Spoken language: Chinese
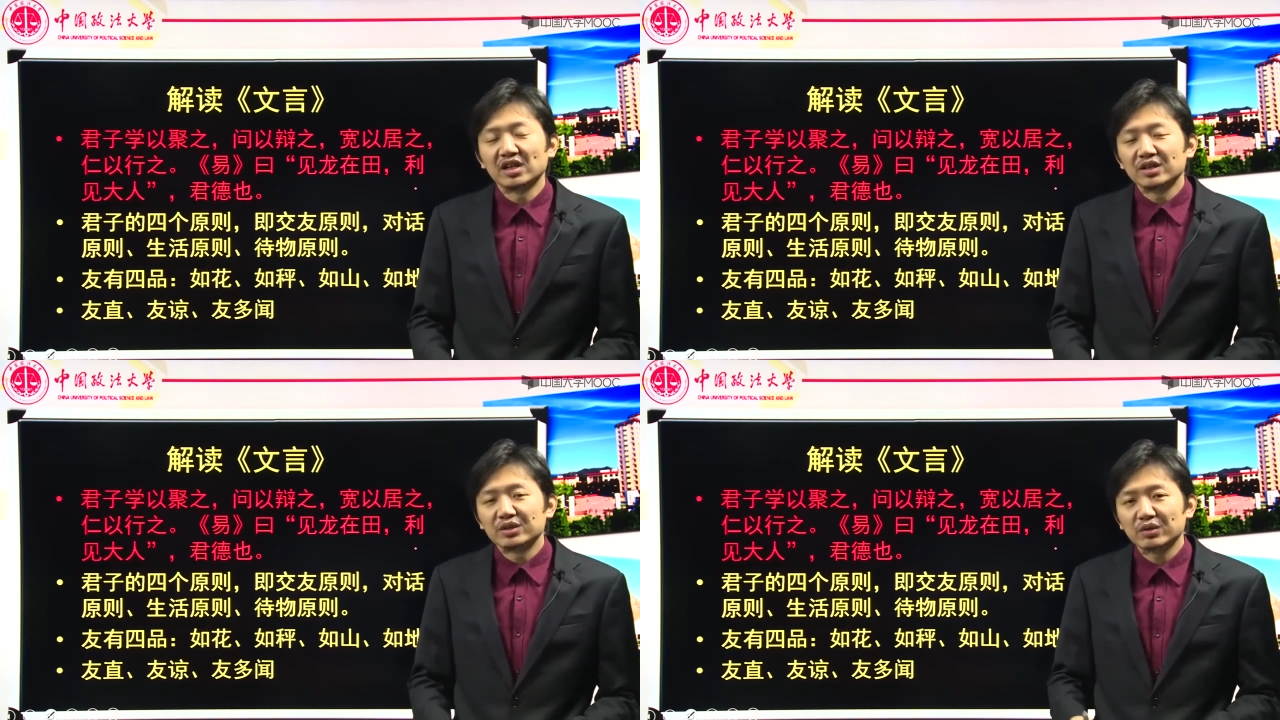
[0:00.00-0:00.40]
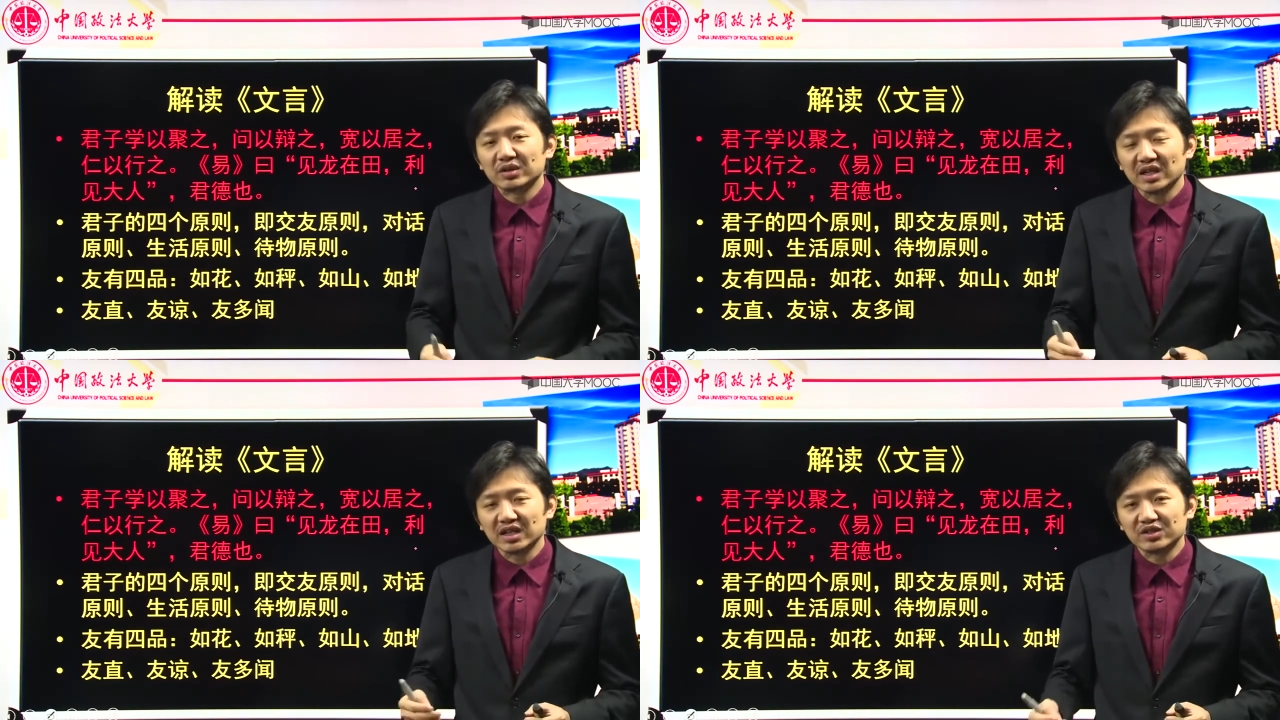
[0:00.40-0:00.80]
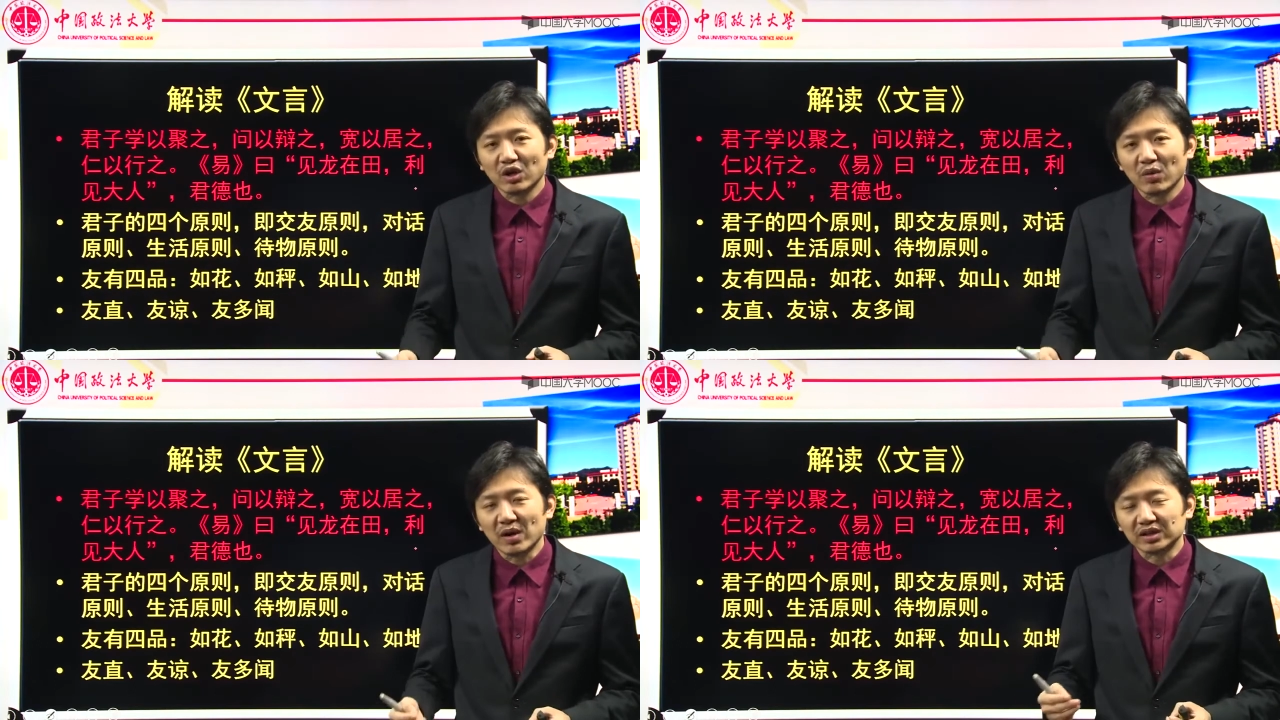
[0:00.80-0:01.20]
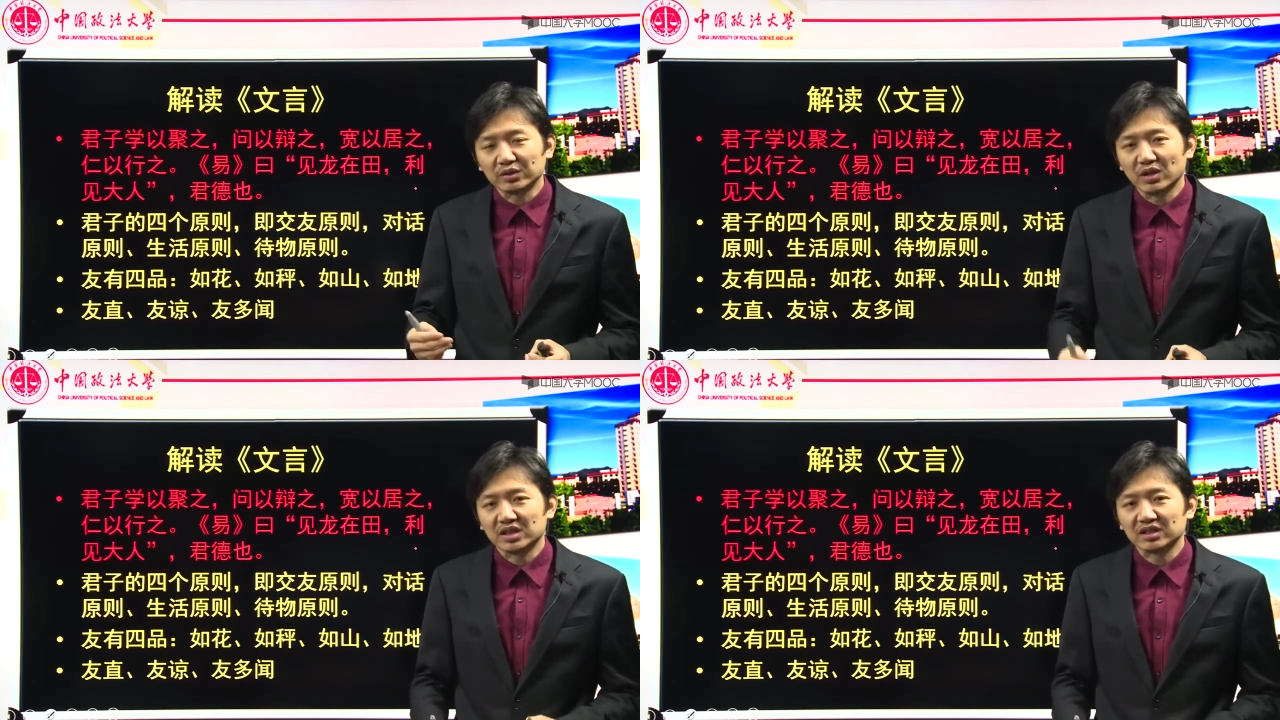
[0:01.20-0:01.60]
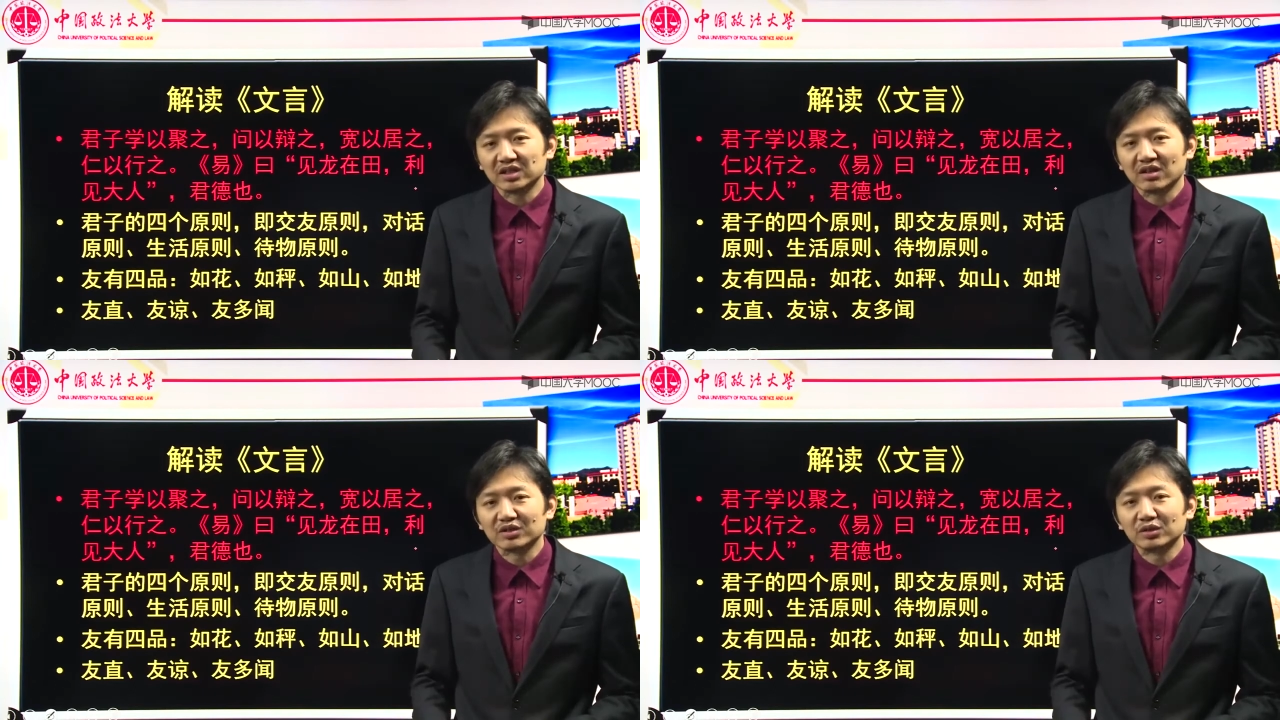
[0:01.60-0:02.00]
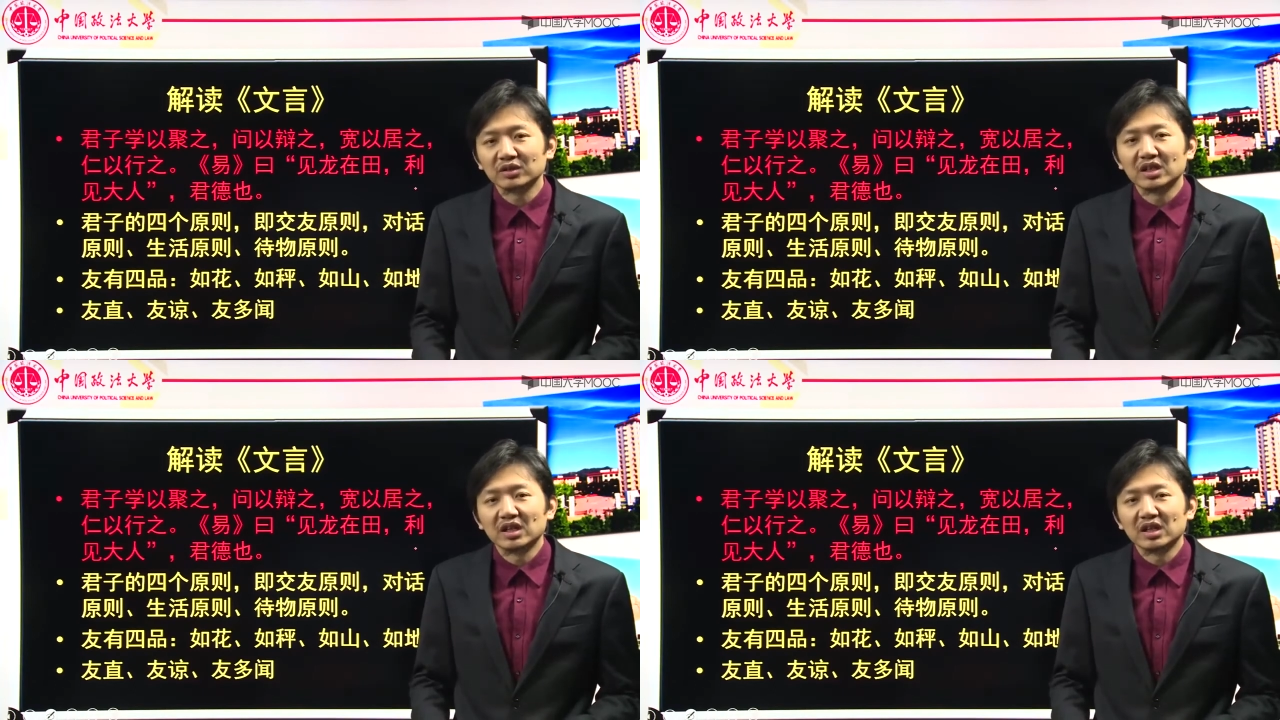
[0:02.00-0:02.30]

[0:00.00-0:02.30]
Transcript: 就会在交往的过程当中